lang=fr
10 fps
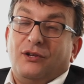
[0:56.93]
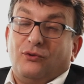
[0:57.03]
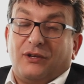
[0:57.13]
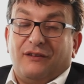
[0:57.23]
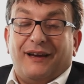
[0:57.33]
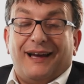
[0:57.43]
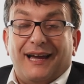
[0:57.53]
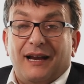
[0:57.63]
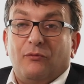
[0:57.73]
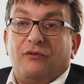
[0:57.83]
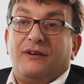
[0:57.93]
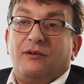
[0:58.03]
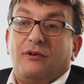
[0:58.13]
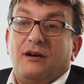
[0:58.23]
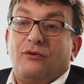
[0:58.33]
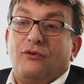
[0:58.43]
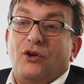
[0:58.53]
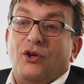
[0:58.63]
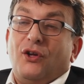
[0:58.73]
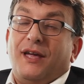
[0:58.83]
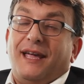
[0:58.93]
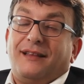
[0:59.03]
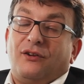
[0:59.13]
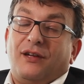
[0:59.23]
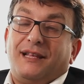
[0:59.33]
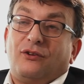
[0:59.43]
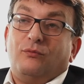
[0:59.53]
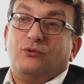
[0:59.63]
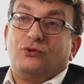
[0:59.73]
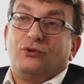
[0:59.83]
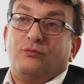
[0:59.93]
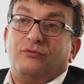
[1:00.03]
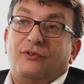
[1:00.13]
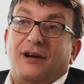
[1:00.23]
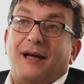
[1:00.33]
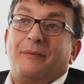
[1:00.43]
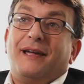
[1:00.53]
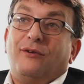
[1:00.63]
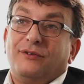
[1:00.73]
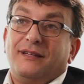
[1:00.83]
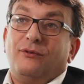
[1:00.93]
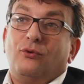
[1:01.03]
Donc il va réellement falloir euh, être, être en mesure de pouvoir appréhender le